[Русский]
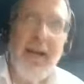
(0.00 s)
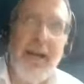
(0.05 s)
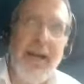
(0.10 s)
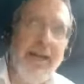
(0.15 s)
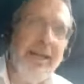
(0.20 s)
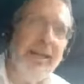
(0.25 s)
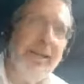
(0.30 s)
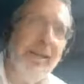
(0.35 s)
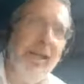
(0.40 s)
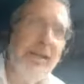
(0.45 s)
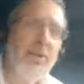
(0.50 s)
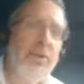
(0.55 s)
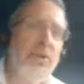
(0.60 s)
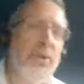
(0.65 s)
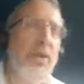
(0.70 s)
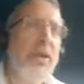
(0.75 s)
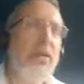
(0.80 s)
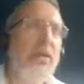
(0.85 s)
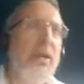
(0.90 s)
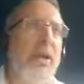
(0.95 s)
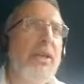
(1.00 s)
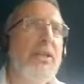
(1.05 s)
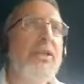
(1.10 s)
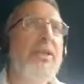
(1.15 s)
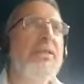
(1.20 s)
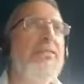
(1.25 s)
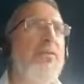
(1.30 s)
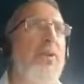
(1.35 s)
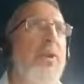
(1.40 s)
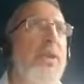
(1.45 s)
Итак, друзья, у нас
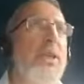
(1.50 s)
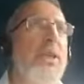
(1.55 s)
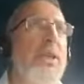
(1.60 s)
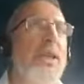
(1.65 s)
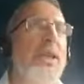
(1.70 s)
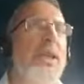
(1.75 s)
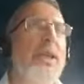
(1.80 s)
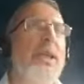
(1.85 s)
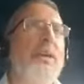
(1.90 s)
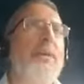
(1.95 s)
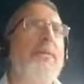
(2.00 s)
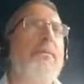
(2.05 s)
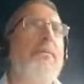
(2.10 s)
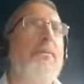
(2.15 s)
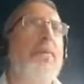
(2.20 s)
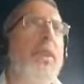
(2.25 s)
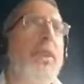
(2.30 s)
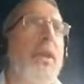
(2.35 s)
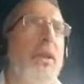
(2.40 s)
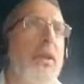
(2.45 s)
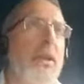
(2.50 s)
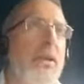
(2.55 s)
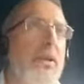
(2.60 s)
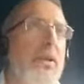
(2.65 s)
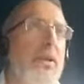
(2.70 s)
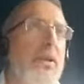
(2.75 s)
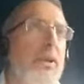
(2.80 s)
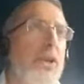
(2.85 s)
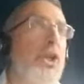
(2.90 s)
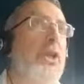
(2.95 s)
сегодня
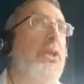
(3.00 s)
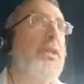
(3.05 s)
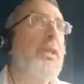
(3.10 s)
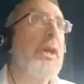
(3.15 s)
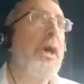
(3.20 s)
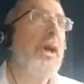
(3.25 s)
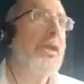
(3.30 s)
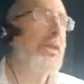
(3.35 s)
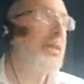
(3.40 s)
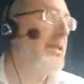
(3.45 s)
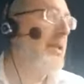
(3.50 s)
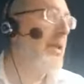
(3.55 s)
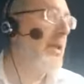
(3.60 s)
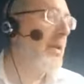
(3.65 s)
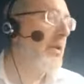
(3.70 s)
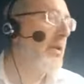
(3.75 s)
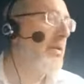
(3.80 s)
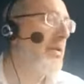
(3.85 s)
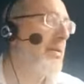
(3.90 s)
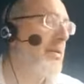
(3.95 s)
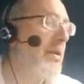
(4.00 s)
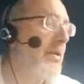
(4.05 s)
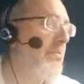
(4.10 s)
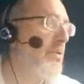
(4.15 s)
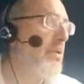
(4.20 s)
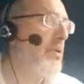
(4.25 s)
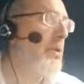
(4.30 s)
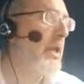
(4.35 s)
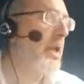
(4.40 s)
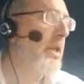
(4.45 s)
16
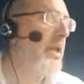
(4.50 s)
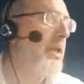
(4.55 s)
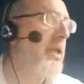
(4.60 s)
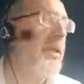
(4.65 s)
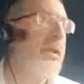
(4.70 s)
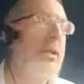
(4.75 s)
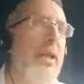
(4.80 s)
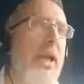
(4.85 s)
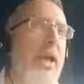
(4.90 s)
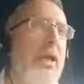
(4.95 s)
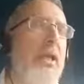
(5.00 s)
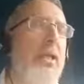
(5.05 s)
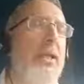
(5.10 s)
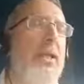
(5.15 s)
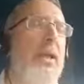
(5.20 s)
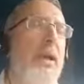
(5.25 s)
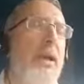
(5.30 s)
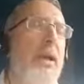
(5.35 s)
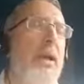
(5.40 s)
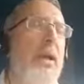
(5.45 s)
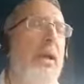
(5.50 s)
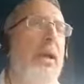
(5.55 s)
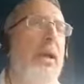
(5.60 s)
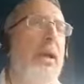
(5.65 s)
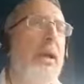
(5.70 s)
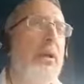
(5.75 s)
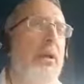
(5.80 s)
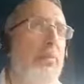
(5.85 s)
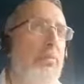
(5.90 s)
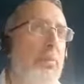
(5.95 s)
Тамуза, это день
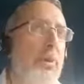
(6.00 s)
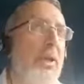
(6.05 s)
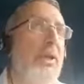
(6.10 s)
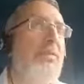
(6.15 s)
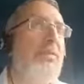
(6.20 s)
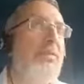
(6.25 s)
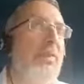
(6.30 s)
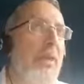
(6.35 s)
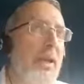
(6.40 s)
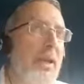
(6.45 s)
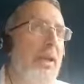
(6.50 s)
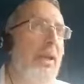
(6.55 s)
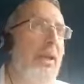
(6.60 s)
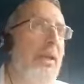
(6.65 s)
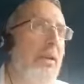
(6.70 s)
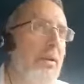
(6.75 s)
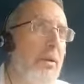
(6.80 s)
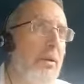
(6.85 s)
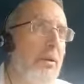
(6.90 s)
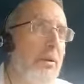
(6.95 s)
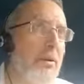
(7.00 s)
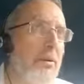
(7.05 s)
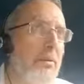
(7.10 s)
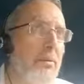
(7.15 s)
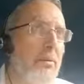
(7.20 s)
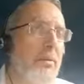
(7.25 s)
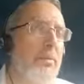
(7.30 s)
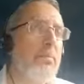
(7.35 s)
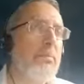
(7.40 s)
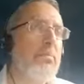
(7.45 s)
преддверия
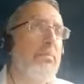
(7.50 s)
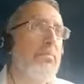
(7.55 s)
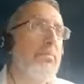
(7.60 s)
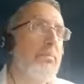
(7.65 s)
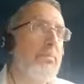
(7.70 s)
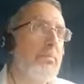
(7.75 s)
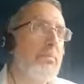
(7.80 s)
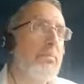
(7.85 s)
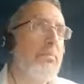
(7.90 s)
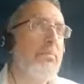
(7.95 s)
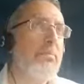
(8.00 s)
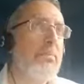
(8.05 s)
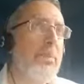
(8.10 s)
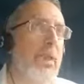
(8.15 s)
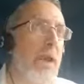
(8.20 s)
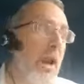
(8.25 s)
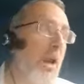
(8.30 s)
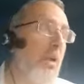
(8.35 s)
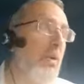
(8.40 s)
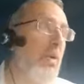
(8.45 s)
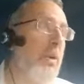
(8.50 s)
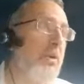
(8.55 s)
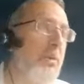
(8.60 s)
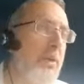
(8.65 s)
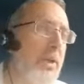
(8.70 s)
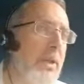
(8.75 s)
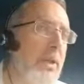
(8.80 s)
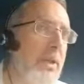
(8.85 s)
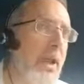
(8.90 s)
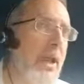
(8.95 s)

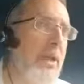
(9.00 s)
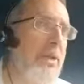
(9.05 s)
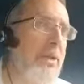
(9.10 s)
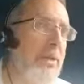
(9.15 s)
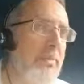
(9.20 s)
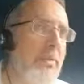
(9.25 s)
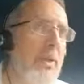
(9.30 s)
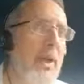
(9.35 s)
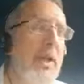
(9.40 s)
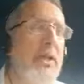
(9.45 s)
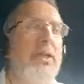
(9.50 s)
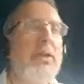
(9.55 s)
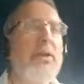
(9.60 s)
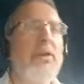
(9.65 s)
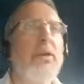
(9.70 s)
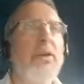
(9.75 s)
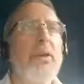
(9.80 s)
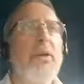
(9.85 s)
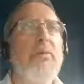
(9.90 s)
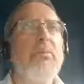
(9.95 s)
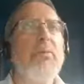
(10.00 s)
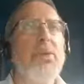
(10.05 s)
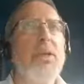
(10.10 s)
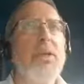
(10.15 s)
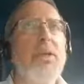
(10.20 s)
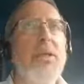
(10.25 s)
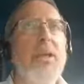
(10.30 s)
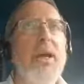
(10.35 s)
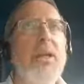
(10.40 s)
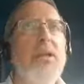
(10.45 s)
траурного дня, 17 Тамуза,
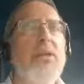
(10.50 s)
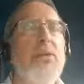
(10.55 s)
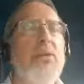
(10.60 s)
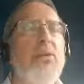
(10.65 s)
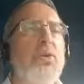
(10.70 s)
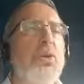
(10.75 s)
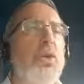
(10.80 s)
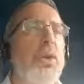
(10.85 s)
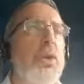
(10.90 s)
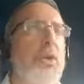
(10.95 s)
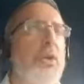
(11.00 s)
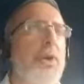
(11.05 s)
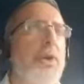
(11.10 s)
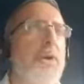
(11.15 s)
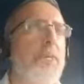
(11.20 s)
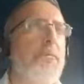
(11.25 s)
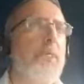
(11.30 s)
дня разрушения